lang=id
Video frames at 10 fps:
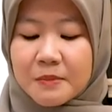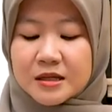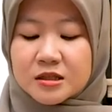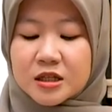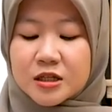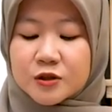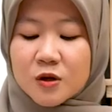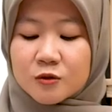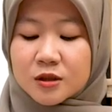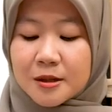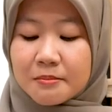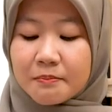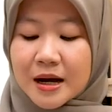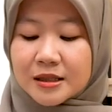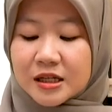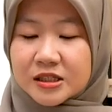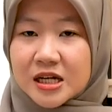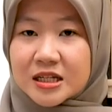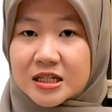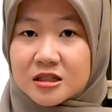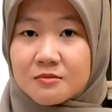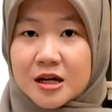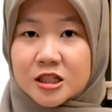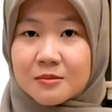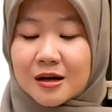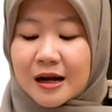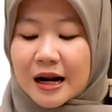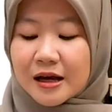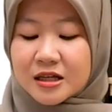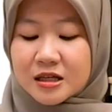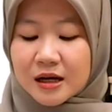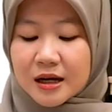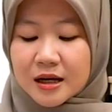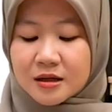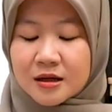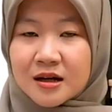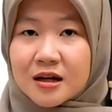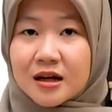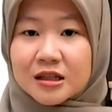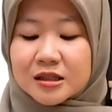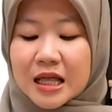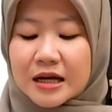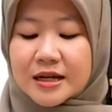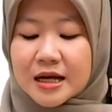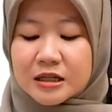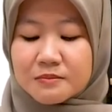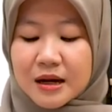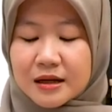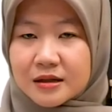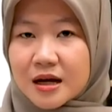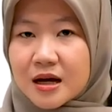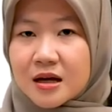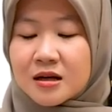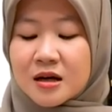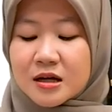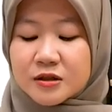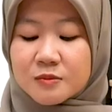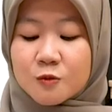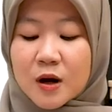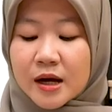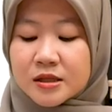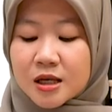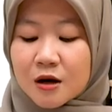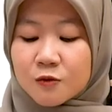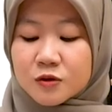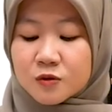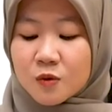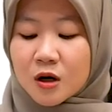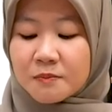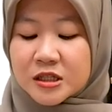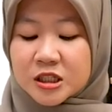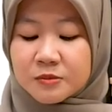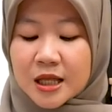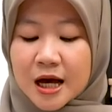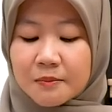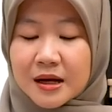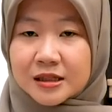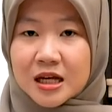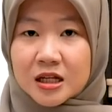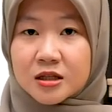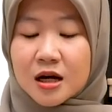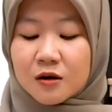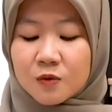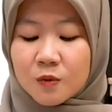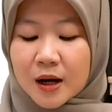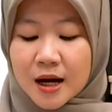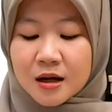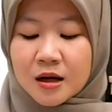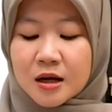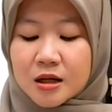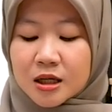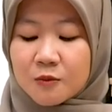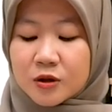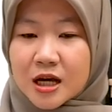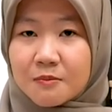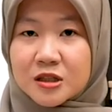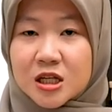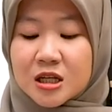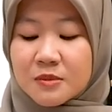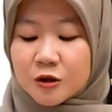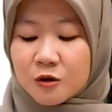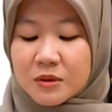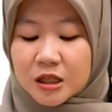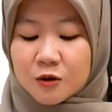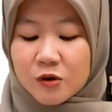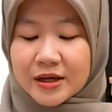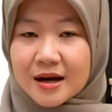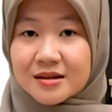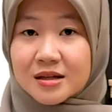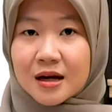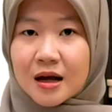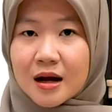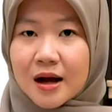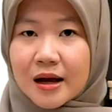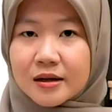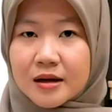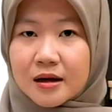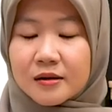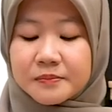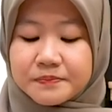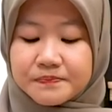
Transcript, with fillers: Pasti di suatu tempat terjadi semacam kelahiran entah dari mana sebuah asal-usul penciptaan materi dan ruang kemudian menjadi bentuk-bentuk yang sekarang ada.